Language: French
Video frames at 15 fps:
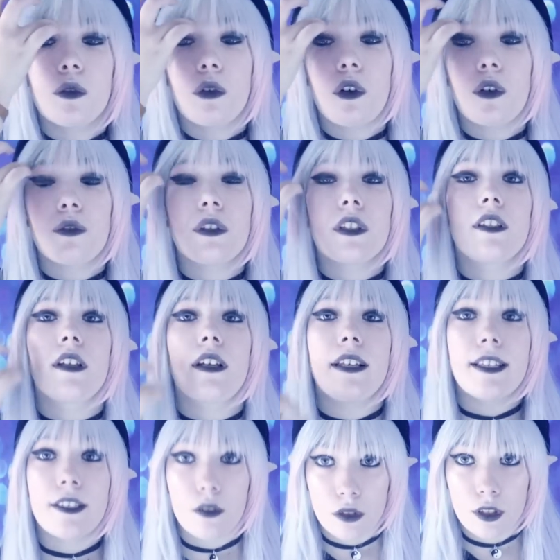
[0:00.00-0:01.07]
Donc ensuite,
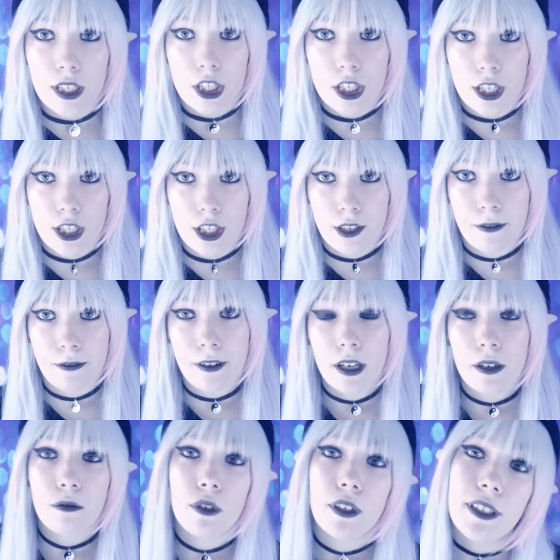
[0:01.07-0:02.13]
les autres achats que j'ai
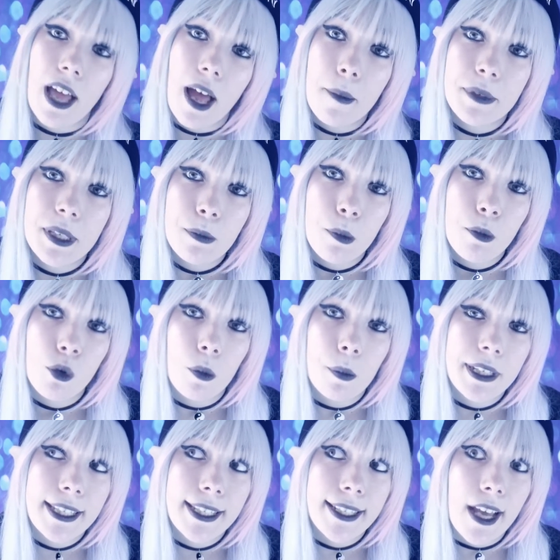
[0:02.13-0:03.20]
faits vont être un petit peu plus
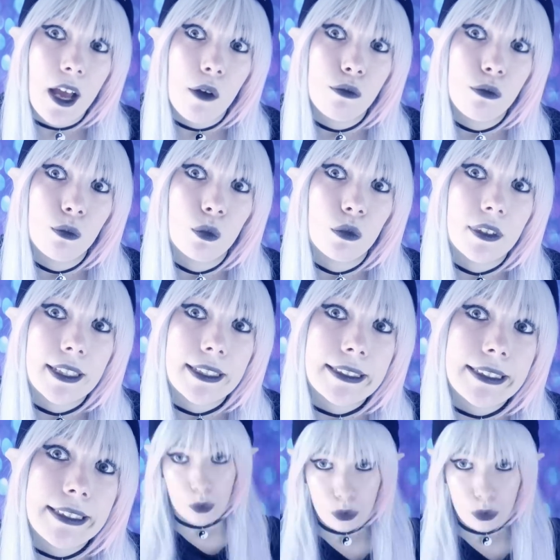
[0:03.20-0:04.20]
compliqués à vous montrer.